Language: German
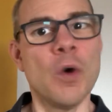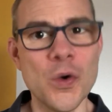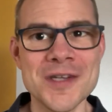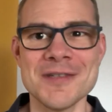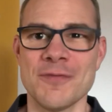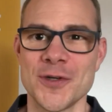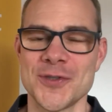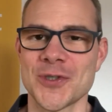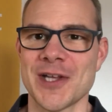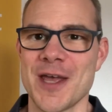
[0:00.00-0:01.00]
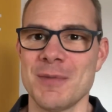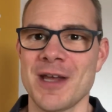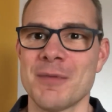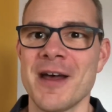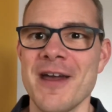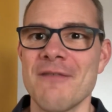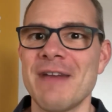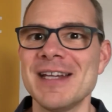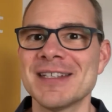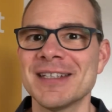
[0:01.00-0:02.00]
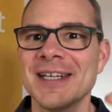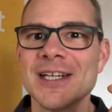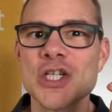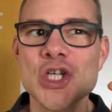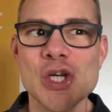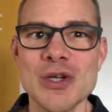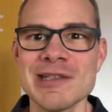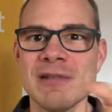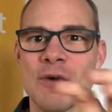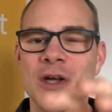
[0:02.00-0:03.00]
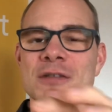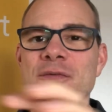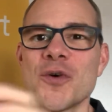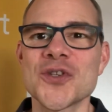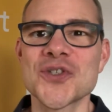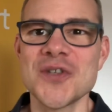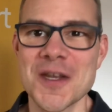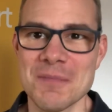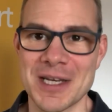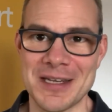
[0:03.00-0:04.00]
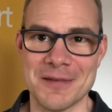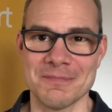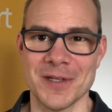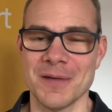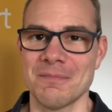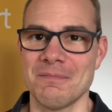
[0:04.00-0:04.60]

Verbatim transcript: ohne sie voll zu schleimen, aber welche Schlüsselworte funktionieren bei denen? Ja?